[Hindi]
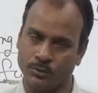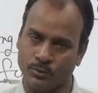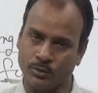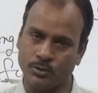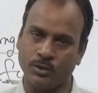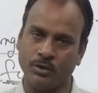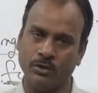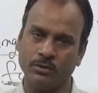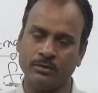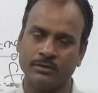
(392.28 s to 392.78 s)
नो
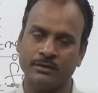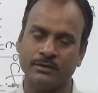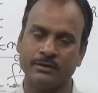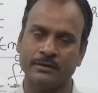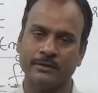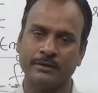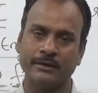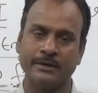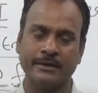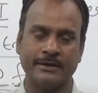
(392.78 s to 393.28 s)
डाउट
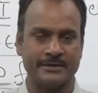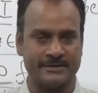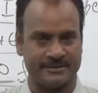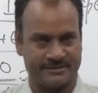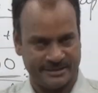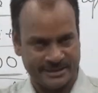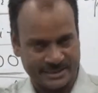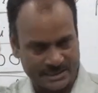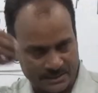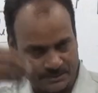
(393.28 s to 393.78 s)

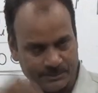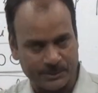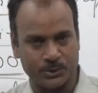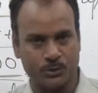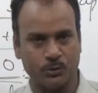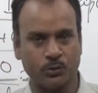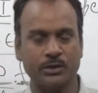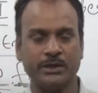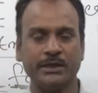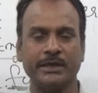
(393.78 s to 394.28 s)
सिक्स में
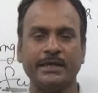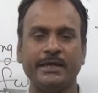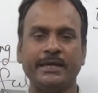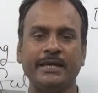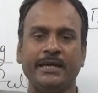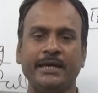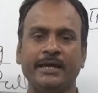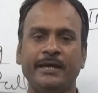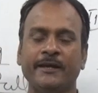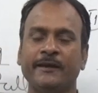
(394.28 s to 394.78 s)
जोड़ दी गई
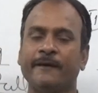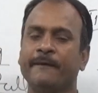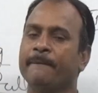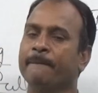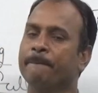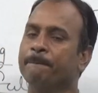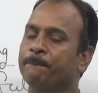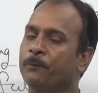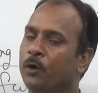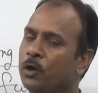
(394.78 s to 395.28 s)
है
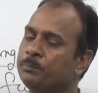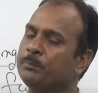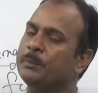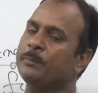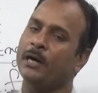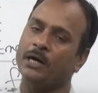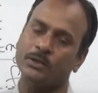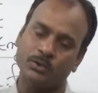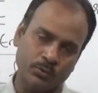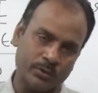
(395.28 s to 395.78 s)
बहुत
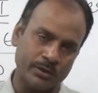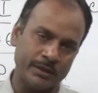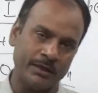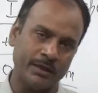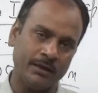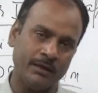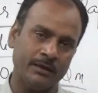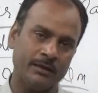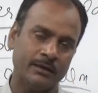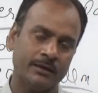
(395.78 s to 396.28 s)
विवाद हो
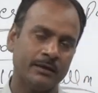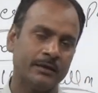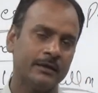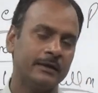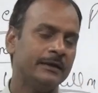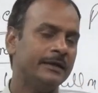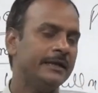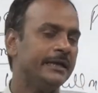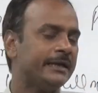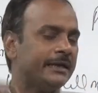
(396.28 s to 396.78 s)
गया
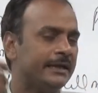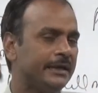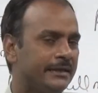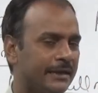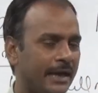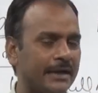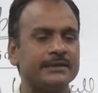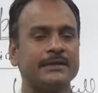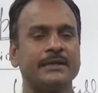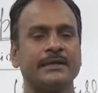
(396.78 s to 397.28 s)
लेकिन
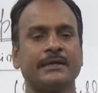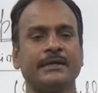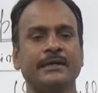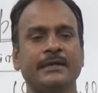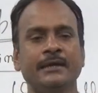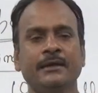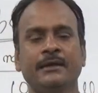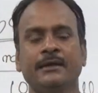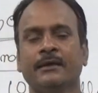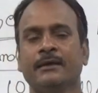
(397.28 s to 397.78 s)
याद
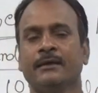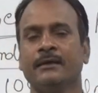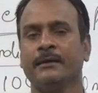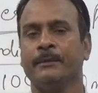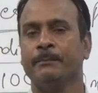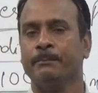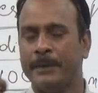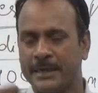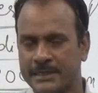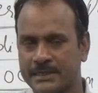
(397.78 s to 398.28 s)
रखें
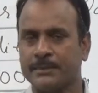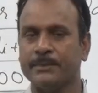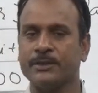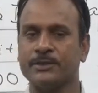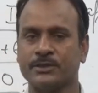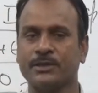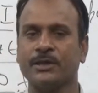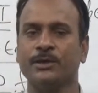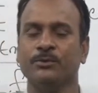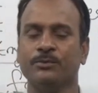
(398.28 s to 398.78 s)
मैं
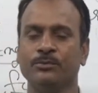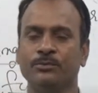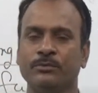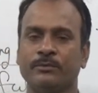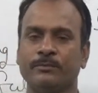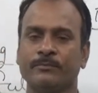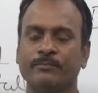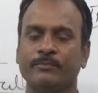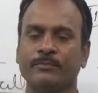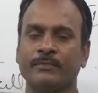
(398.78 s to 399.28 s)
समझता हूं
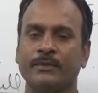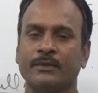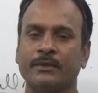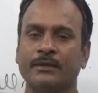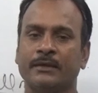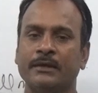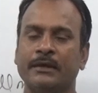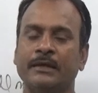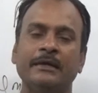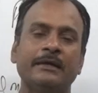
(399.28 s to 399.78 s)

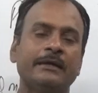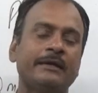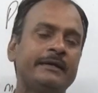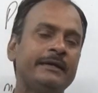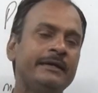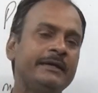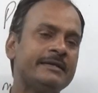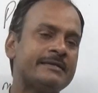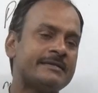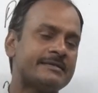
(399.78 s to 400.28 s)

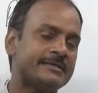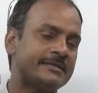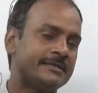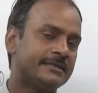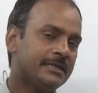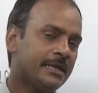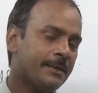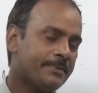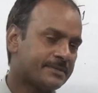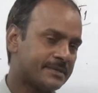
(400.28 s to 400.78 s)
कि
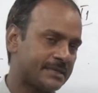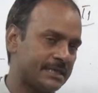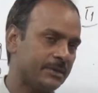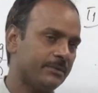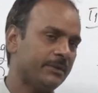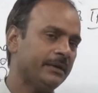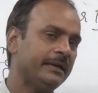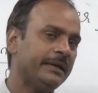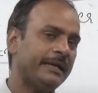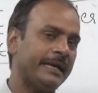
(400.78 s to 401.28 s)
जब
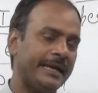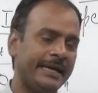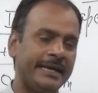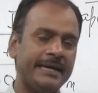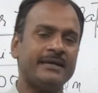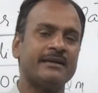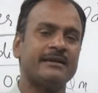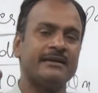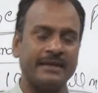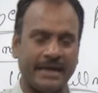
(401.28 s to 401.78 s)
सेवन
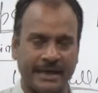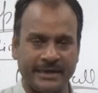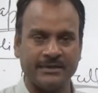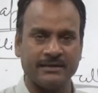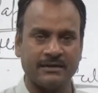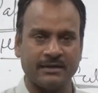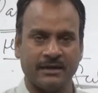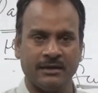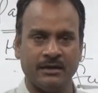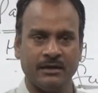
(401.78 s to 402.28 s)
एट नाइन
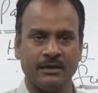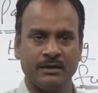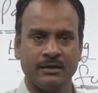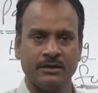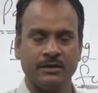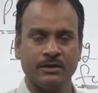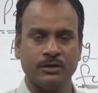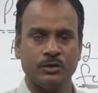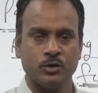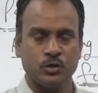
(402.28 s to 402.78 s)
का
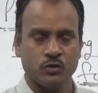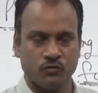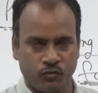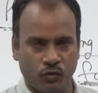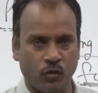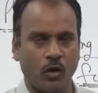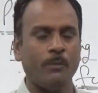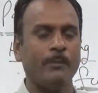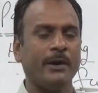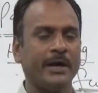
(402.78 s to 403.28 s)
जो
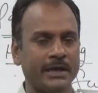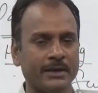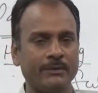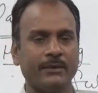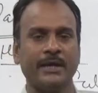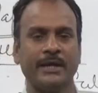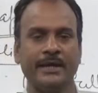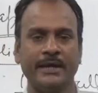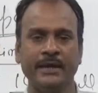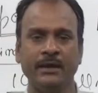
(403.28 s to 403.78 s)
फॉर्म आने
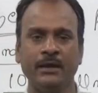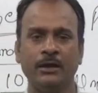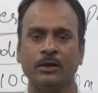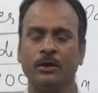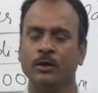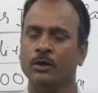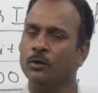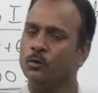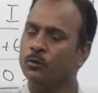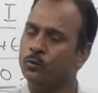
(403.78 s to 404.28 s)
वाला है
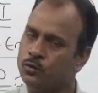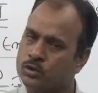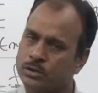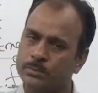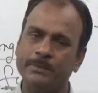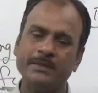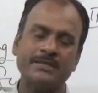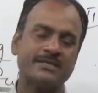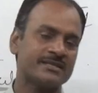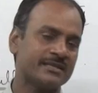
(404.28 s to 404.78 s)

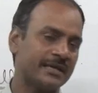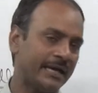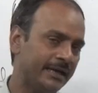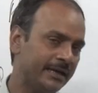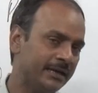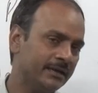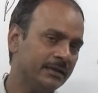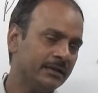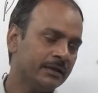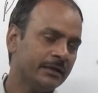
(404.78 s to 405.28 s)
उसमें
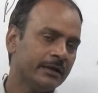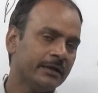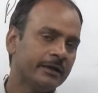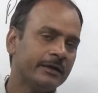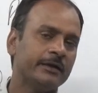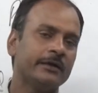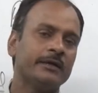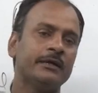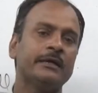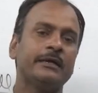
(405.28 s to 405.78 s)
शायद
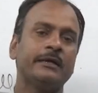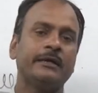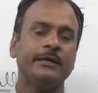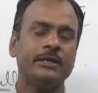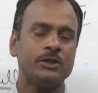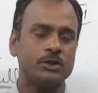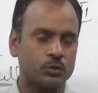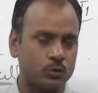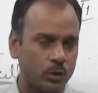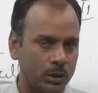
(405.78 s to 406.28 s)

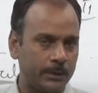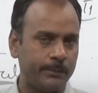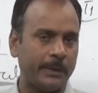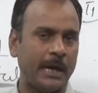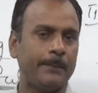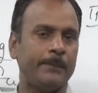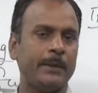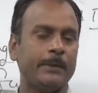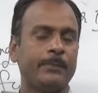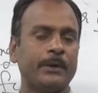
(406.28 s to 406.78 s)
इस
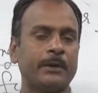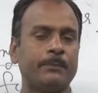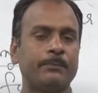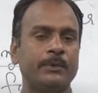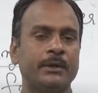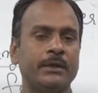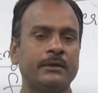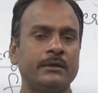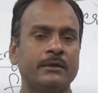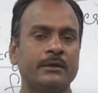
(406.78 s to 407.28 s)
क्वालिफाई पेपर
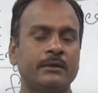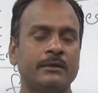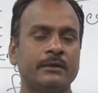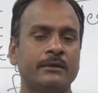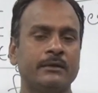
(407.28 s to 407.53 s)
पर